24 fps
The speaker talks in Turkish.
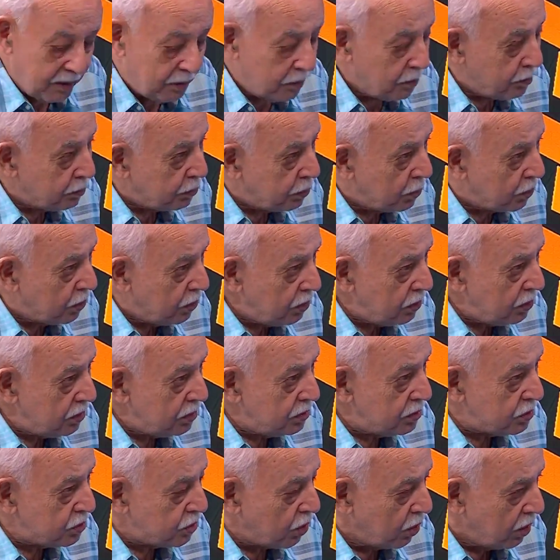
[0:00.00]
Bu
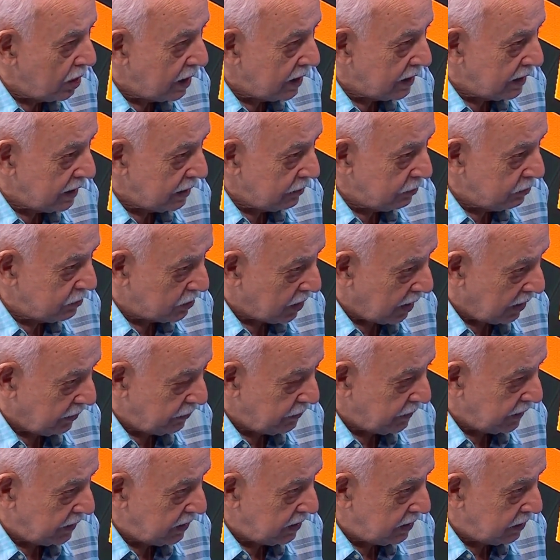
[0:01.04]
söylediğim
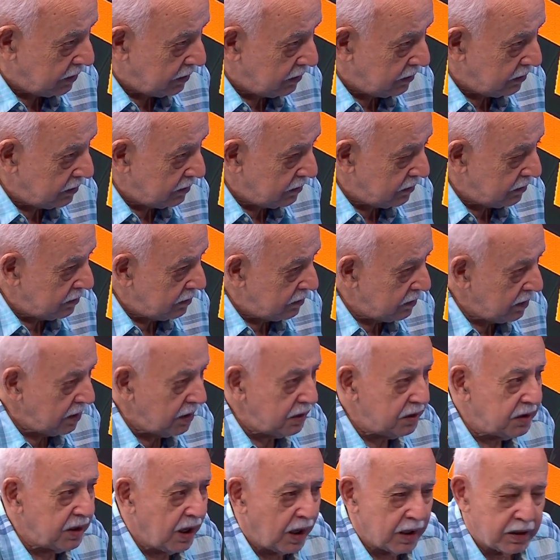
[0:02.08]
trafik
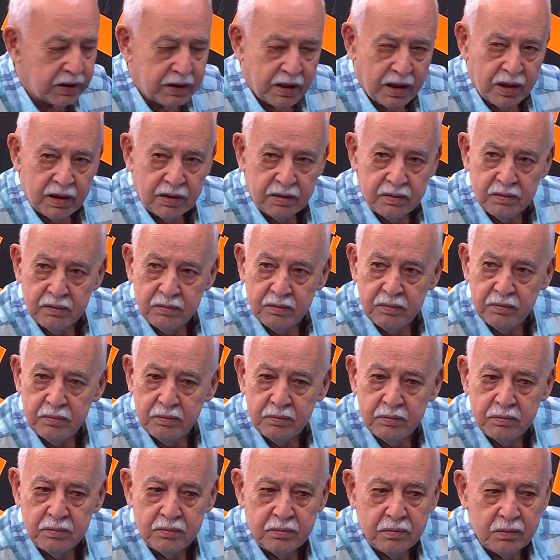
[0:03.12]
Inter'de
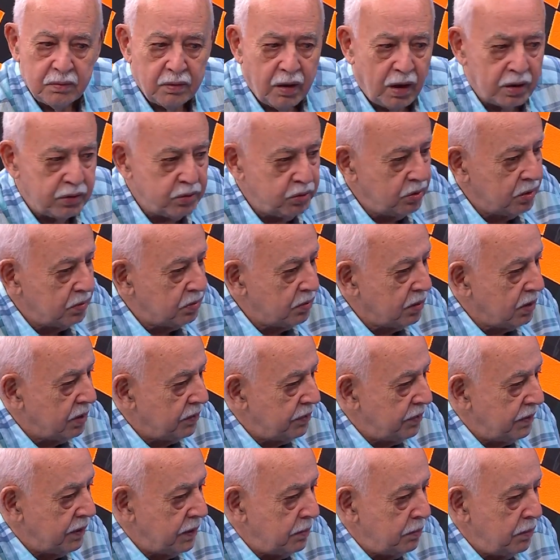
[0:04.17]
atıyorum
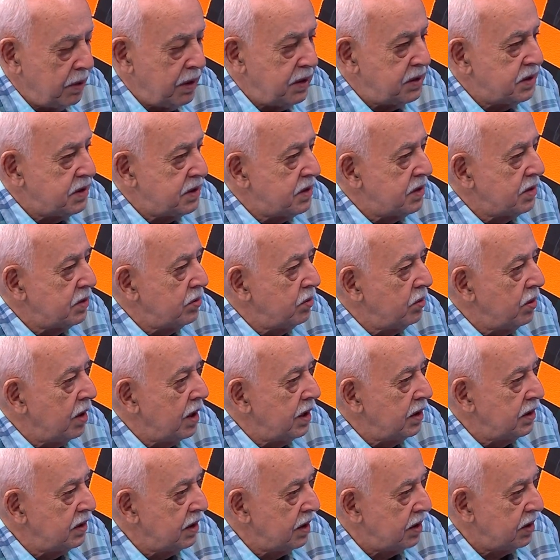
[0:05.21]
kafana Manchester
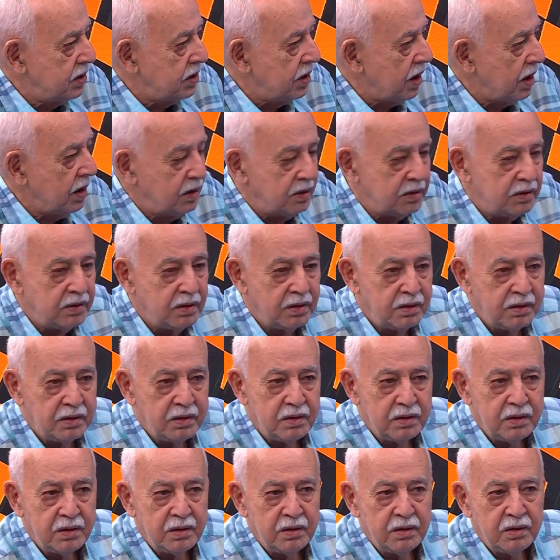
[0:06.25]
United'de
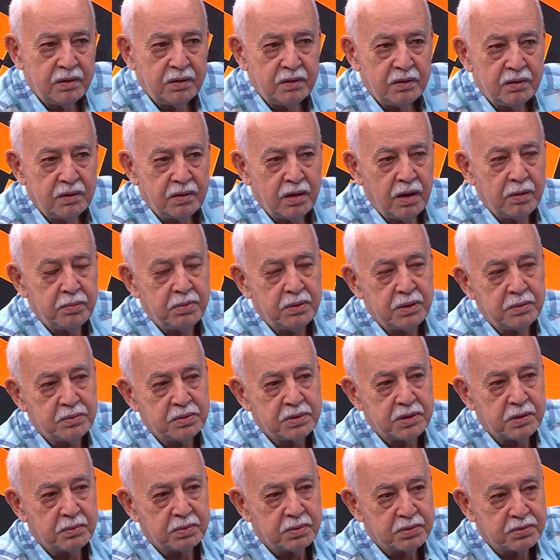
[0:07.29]
Evet. ne bileyim
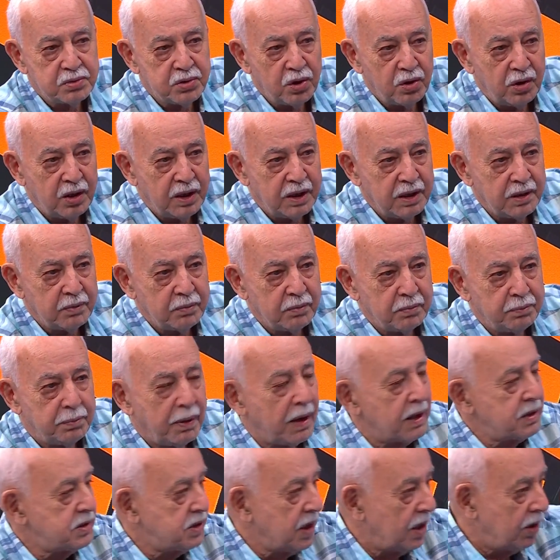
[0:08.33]
işte söyleyin
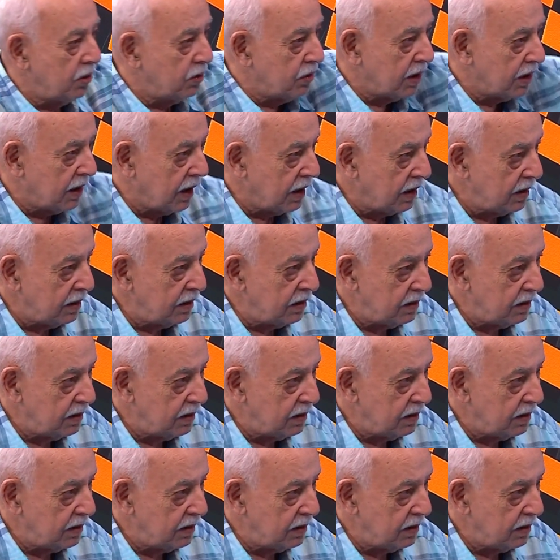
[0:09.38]
Barcelona'da